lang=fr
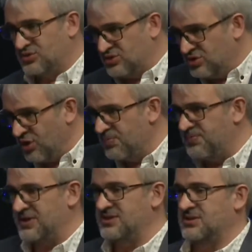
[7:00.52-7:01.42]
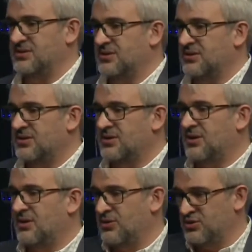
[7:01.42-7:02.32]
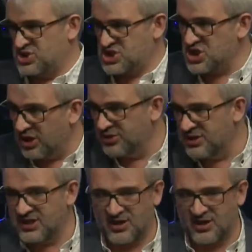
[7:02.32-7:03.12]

Dieu prit le chandelier